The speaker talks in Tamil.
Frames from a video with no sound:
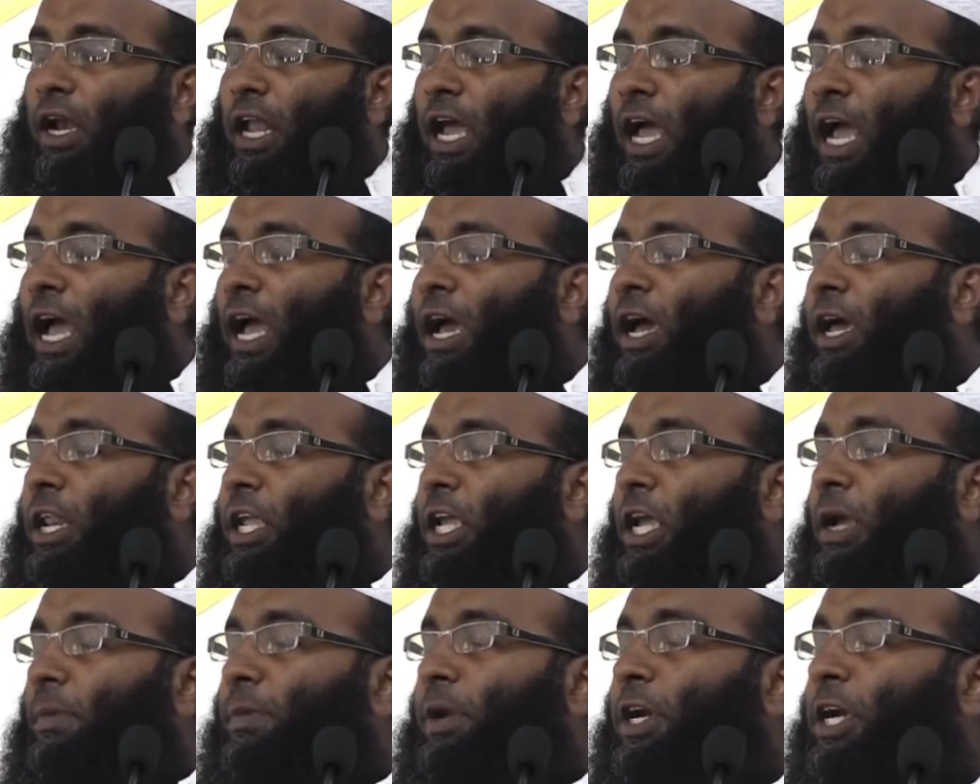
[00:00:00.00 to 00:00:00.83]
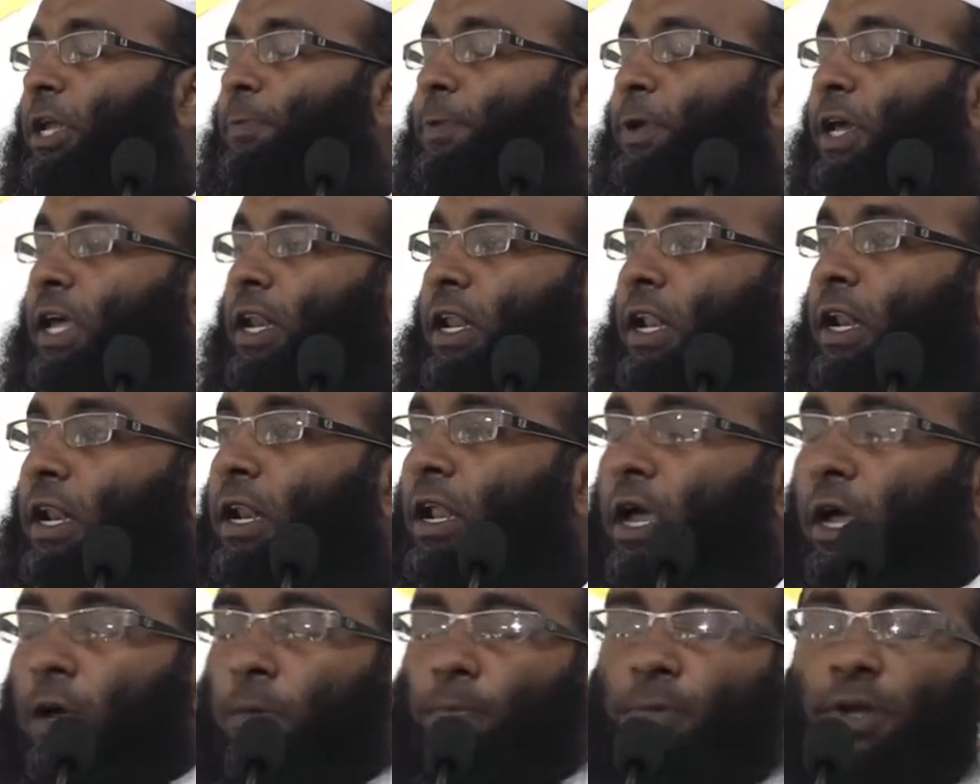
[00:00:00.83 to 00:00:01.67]
நாகரிகம் என்ற பெயரில்
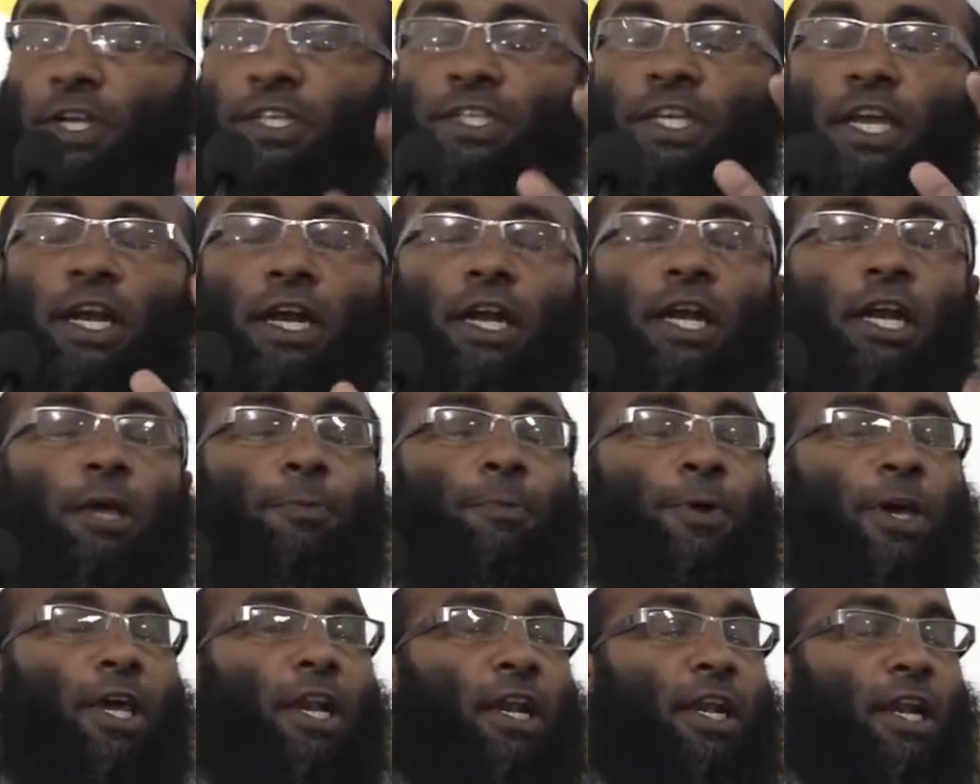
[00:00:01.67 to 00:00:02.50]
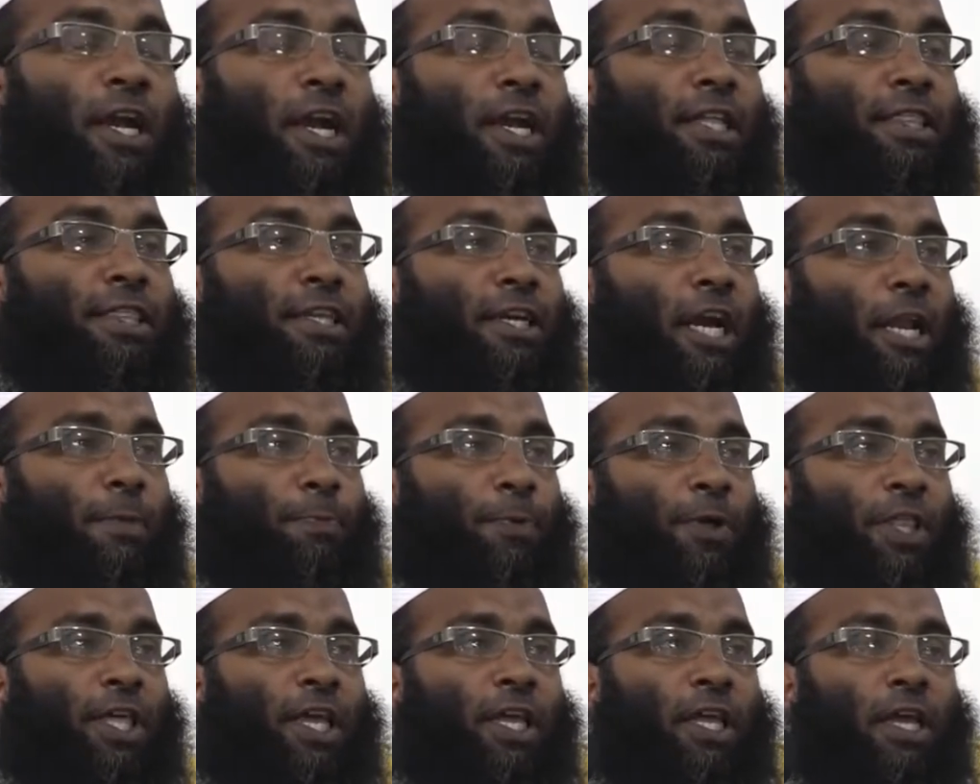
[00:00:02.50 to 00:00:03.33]
பெஷன் என்ற பெயரில் எடுத்து
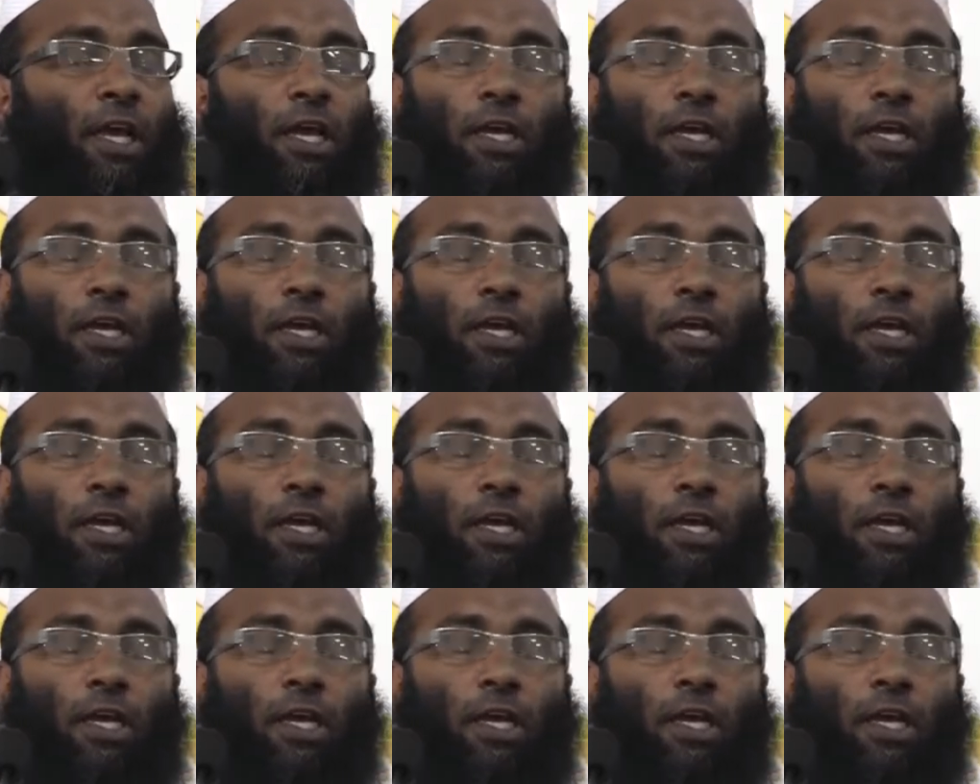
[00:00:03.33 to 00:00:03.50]
நடப்பதை